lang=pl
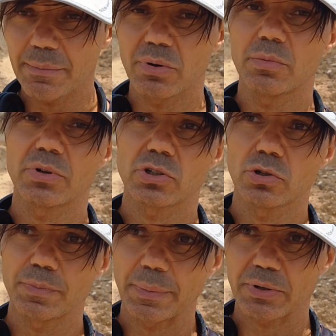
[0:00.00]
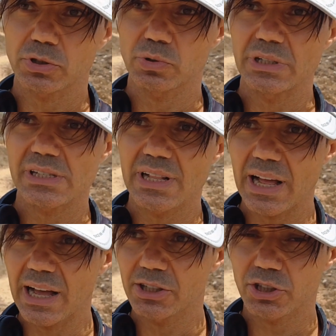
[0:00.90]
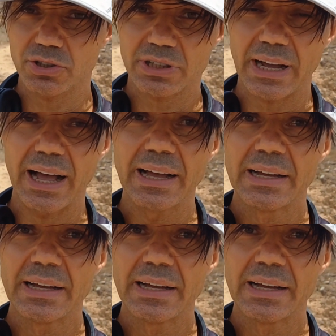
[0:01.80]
bo, bo to po prostu jest dla środka,